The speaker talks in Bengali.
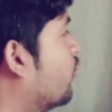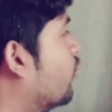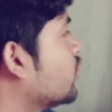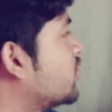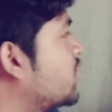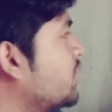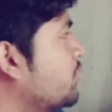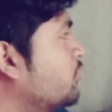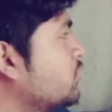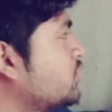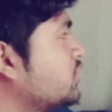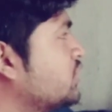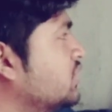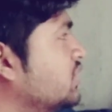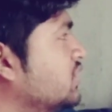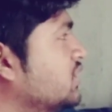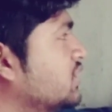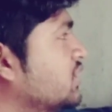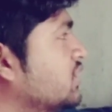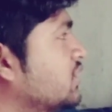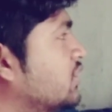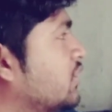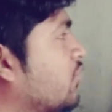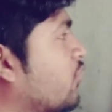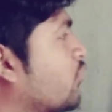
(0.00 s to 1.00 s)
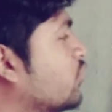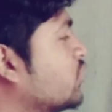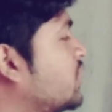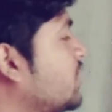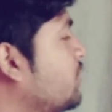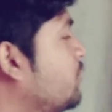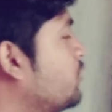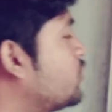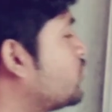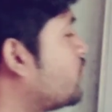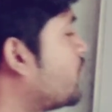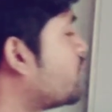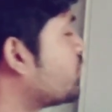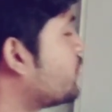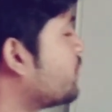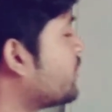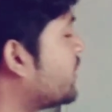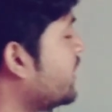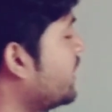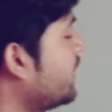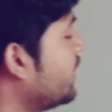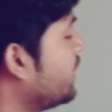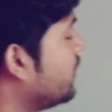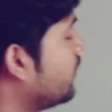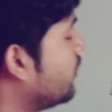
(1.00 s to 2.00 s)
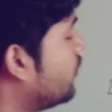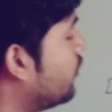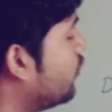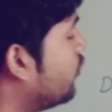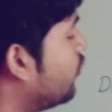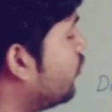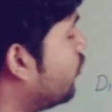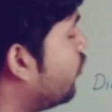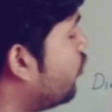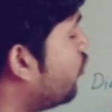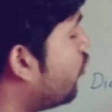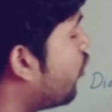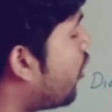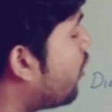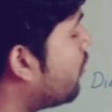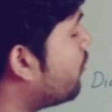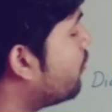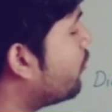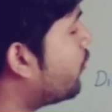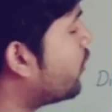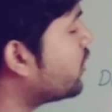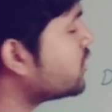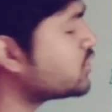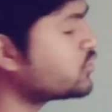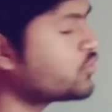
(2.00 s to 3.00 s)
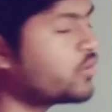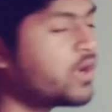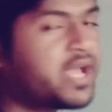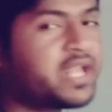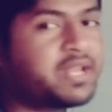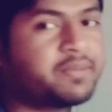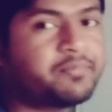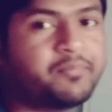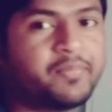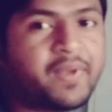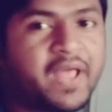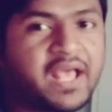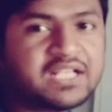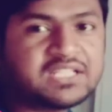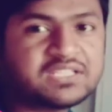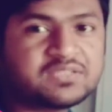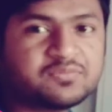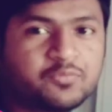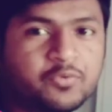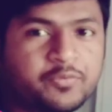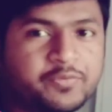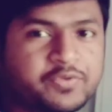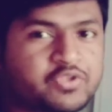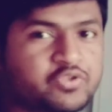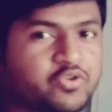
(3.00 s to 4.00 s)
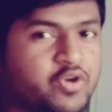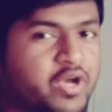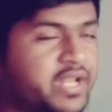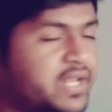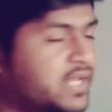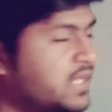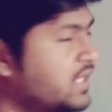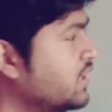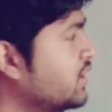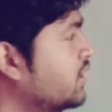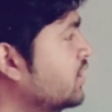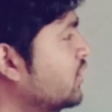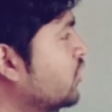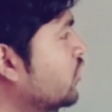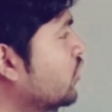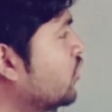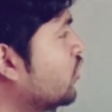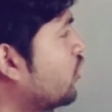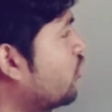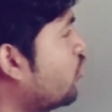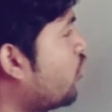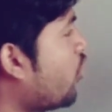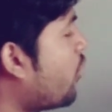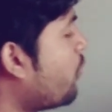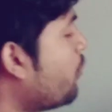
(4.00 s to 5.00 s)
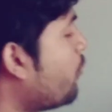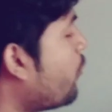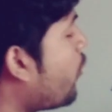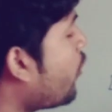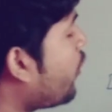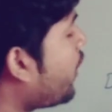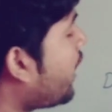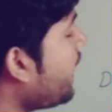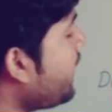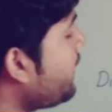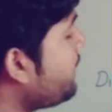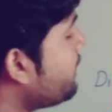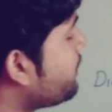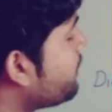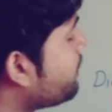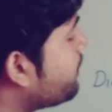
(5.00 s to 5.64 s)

অতিভুজ অতিভুজ সমান কি লম্ব স্কোয়ার প্লাস ভূমি স্কোয়ার লম্ব কি